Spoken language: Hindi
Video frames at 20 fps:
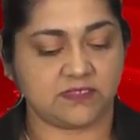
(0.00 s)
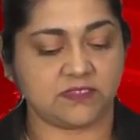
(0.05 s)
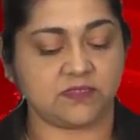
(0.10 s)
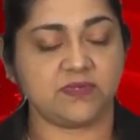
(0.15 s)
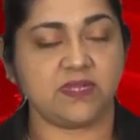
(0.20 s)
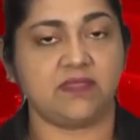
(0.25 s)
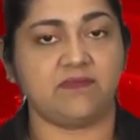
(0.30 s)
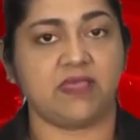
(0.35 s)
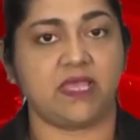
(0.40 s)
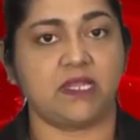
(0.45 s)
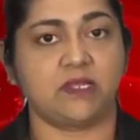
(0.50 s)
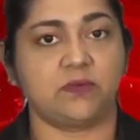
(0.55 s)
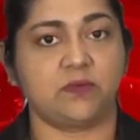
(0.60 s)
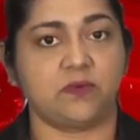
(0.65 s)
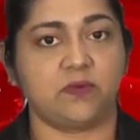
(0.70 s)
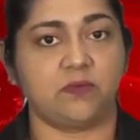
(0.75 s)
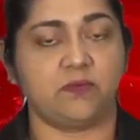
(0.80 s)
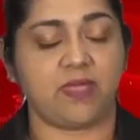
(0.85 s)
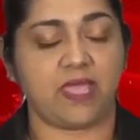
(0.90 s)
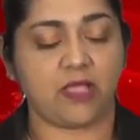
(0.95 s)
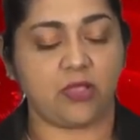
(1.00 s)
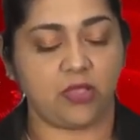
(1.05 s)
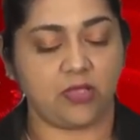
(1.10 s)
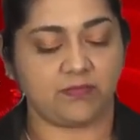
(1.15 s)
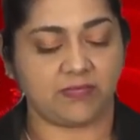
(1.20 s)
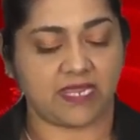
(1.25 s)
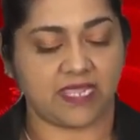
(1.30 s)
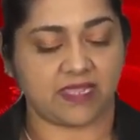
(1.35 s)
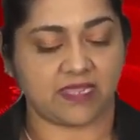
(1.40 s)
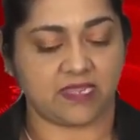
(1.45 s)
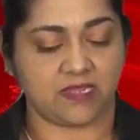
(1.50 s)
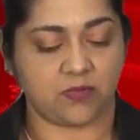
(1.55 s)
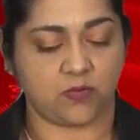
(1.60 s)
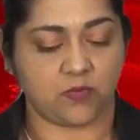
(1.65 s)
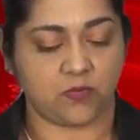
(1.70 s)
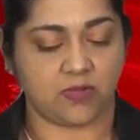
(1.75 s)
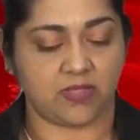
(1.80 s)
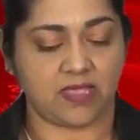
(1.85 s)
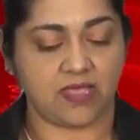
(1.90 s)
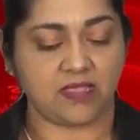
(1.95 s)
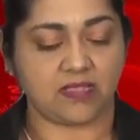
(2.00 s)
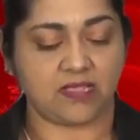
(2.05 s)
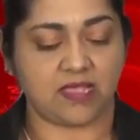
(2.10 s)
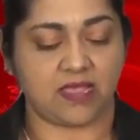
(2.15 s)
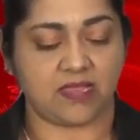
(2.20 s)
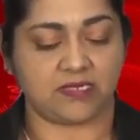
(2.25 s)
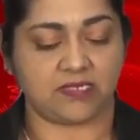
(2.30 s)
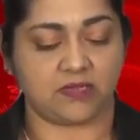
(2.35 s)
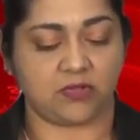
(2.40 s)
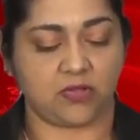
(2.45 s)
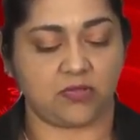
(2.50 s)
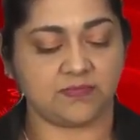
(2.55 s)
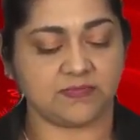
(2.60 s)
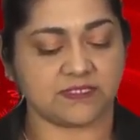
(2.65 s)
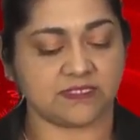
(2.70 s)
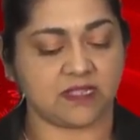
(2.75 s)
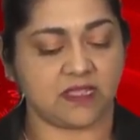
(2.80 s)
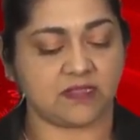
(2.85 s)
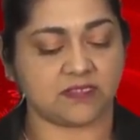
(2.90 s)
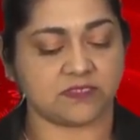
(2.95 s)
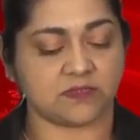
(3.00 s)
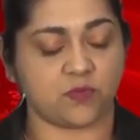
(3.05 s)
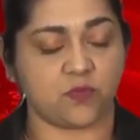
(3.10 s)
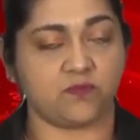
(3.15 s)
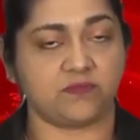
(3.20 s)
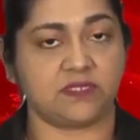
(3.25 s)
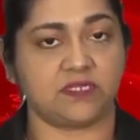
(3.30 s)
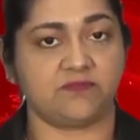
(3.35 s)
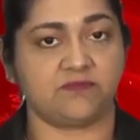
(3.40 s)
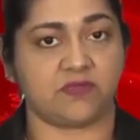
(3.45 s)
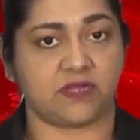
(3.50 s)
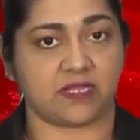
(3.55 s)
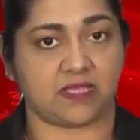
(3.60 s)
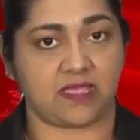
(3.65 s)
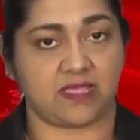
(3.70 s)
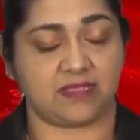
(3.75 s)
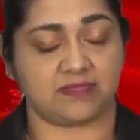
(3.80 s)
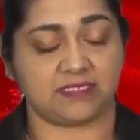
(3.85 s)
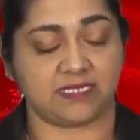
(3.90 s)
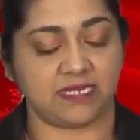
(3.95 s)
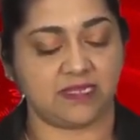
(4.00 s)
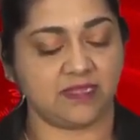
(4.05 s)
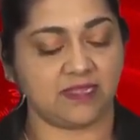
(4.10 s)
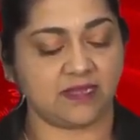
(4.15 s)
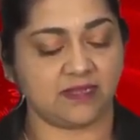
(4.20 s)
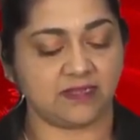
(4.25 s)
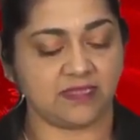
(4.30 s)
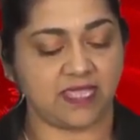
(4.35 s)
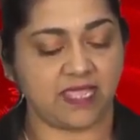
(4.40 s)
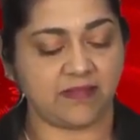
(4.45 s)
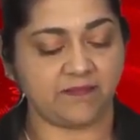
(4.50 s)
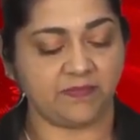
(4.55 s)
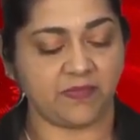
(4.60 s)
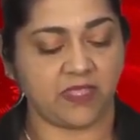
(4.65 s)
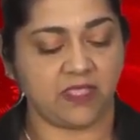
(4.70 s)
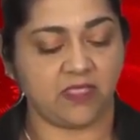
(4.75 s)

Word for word: सुनने वालों वह अमलखिंग होगा कार्यक्रम स्टार्ट्स दिन फरहादरिंग के लिए